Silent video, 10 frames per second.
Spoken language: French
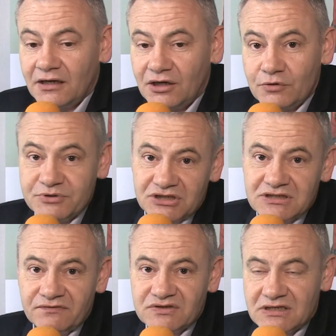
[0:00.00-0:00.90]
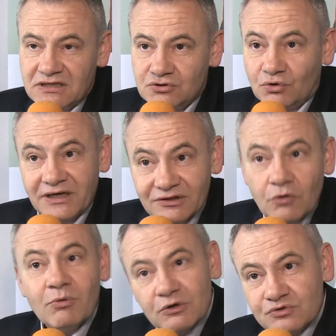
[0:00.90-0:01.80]
Euh, l'objectif, c'est sur
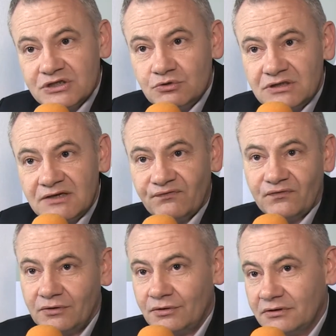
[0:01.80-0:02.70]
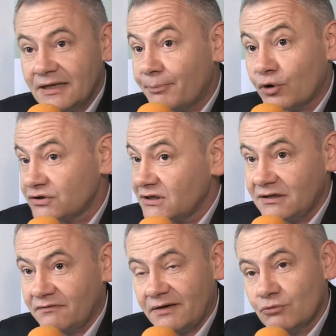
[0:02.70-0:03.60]
quatre mois consécutifs euh,
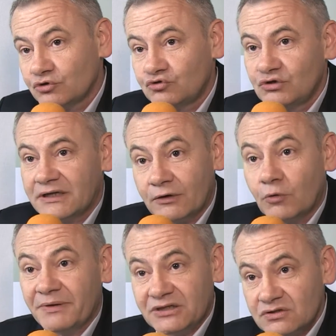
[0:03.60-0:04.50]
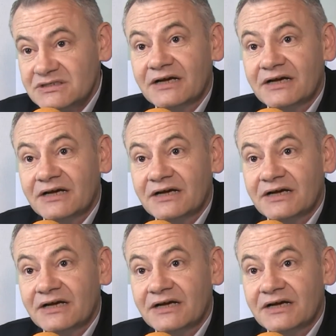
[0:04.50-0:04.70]
d'apporter vraiment toute la compétence,